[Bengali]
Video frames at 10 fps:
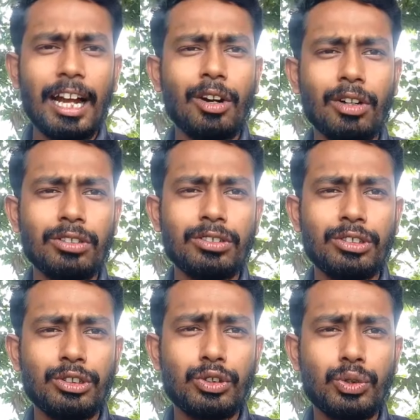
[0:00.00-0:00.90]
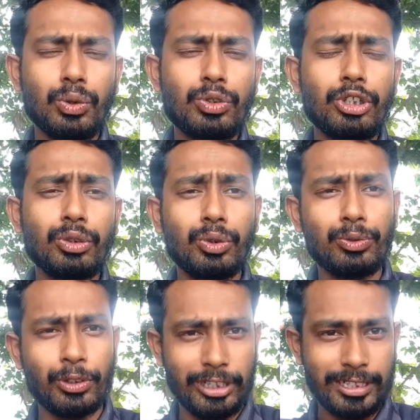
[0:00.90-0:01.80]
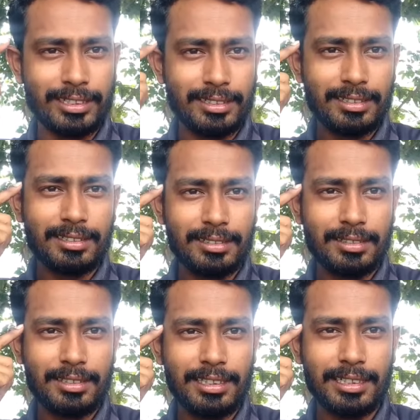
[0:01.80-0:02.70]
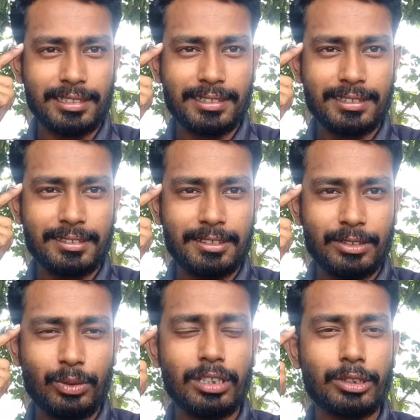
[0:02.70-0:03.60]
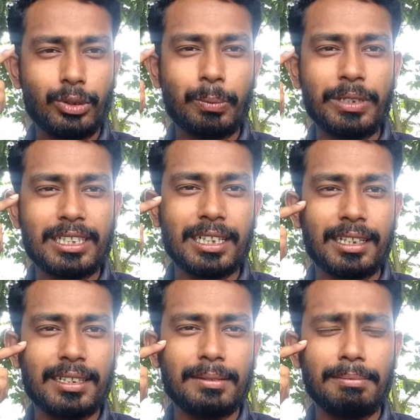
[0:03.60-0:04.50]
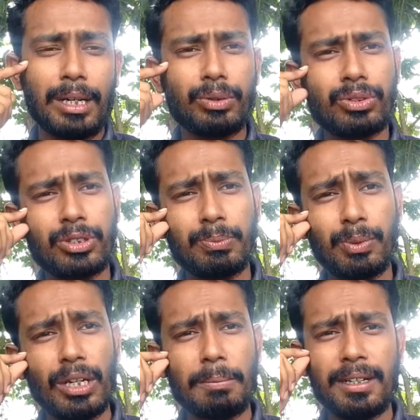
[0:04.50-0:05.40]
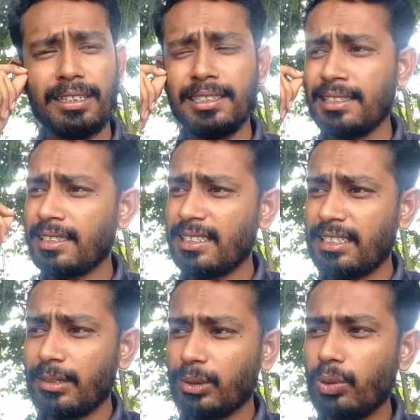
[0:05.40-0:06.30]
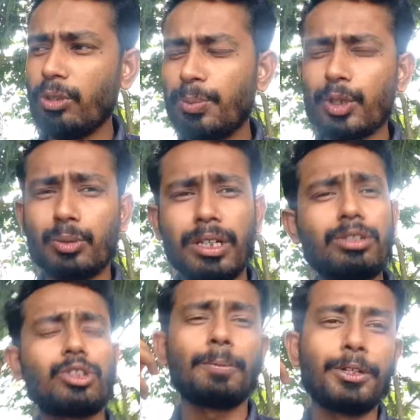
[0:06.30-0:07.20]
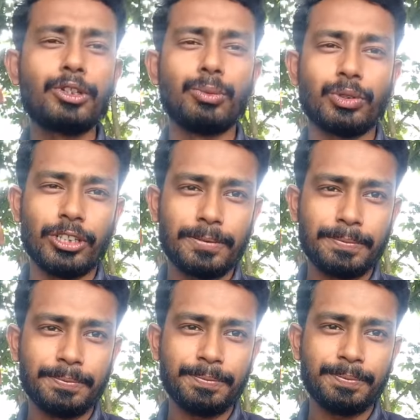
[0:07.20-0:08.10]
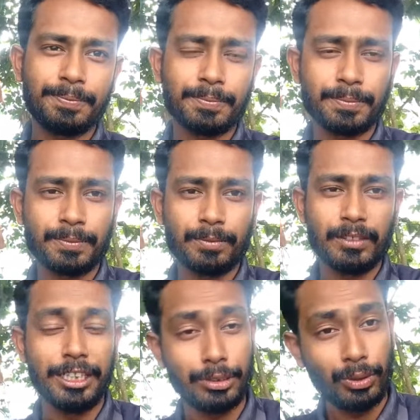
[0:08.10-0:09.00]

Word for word: এখন টু জিরো টু ফোরের দিন দু সাল মানুষ পোলাপান তরুণ প্রজন্ম এখন সব কিছু বোঝে এই